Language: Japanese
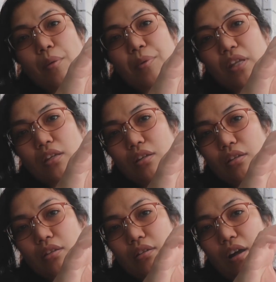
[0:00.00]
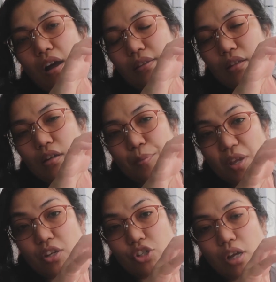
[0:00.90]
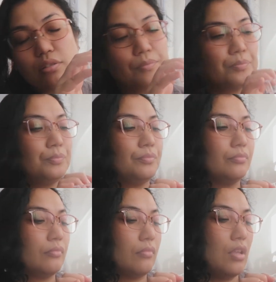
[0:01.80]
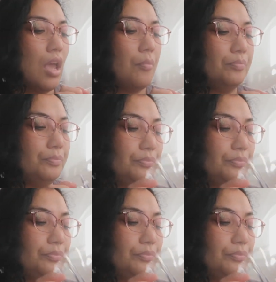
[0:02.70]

中身何が入ってるか見えるじゃん Yeah.